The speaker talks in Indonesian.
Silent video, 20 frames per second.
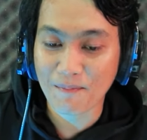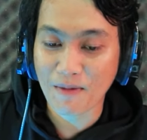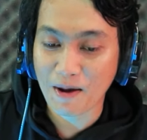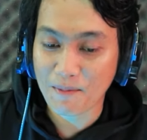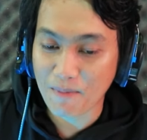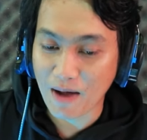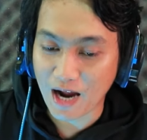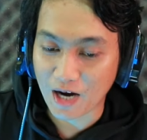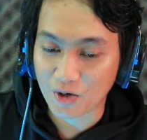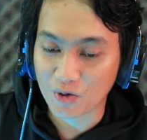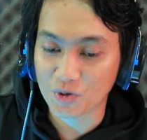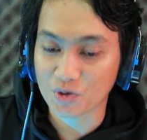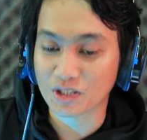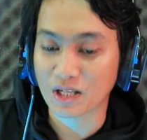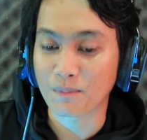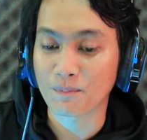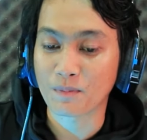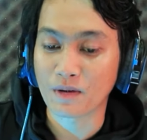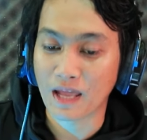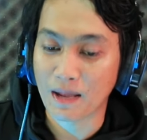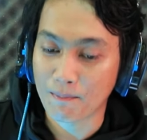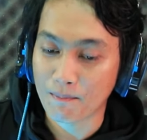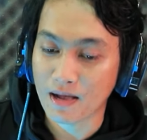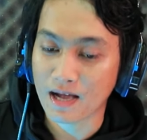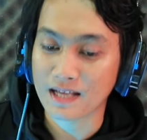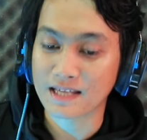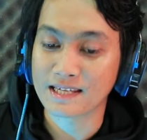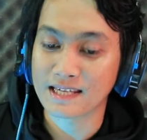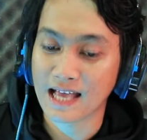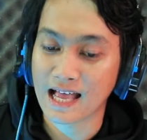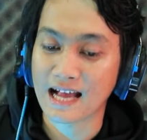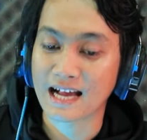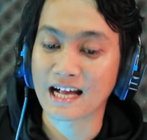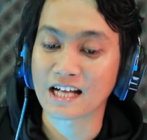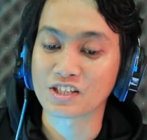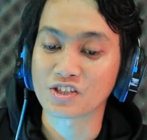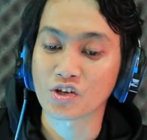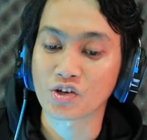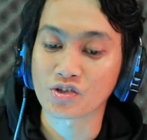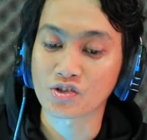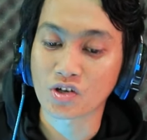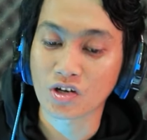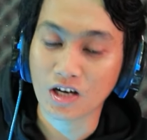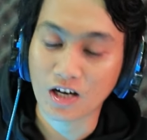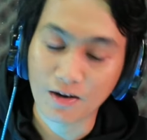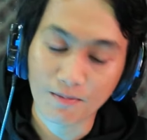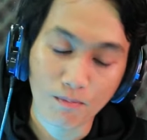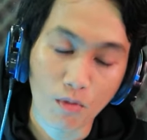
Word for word: emang bagus tapi emang iya nggak cocok ke